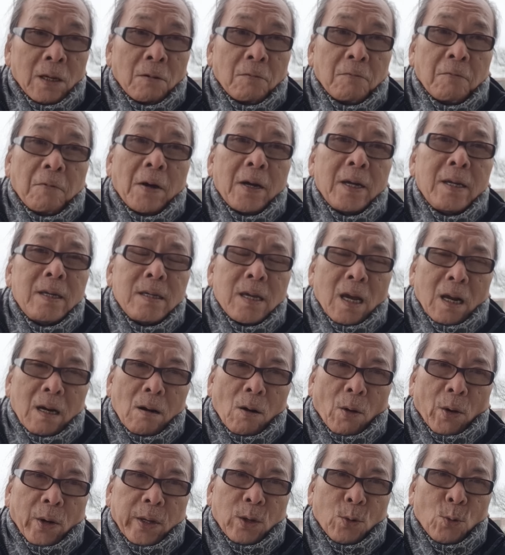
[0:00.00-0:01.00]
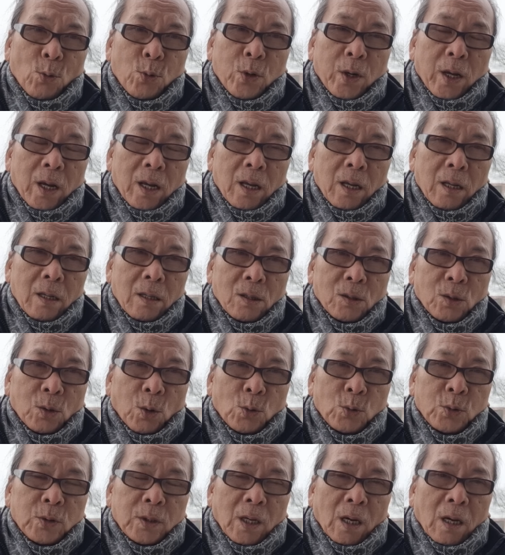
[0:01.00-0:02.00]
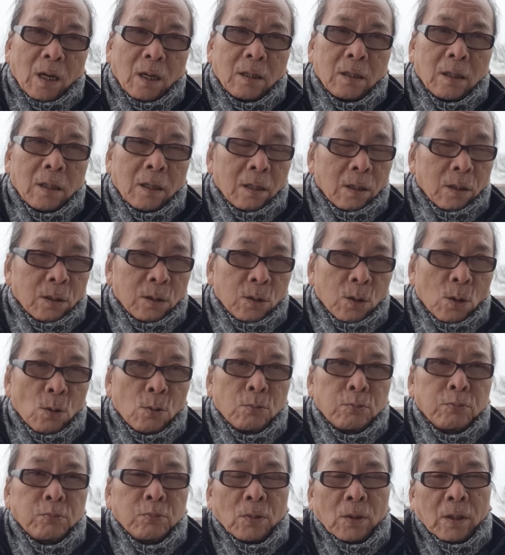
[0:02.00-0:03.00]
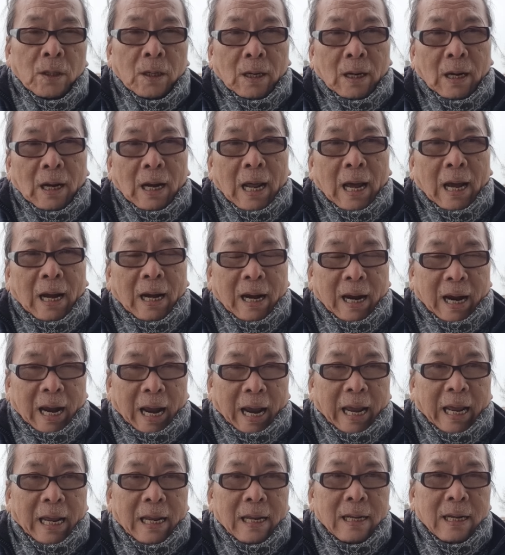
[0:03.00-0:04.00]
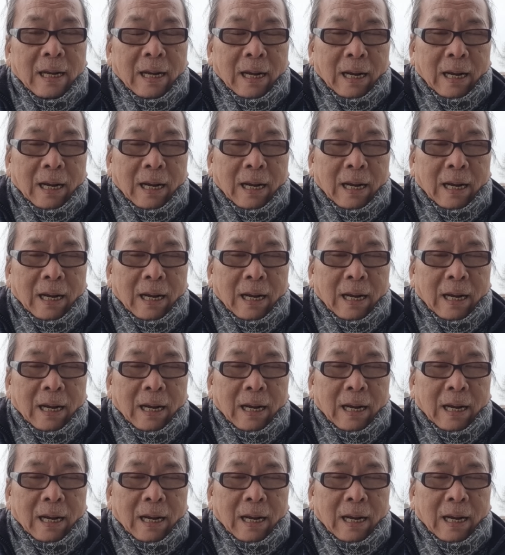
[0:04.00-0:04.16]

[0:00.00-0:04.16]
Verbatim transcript: với những loại vũ khí thô sơ dùng là gậy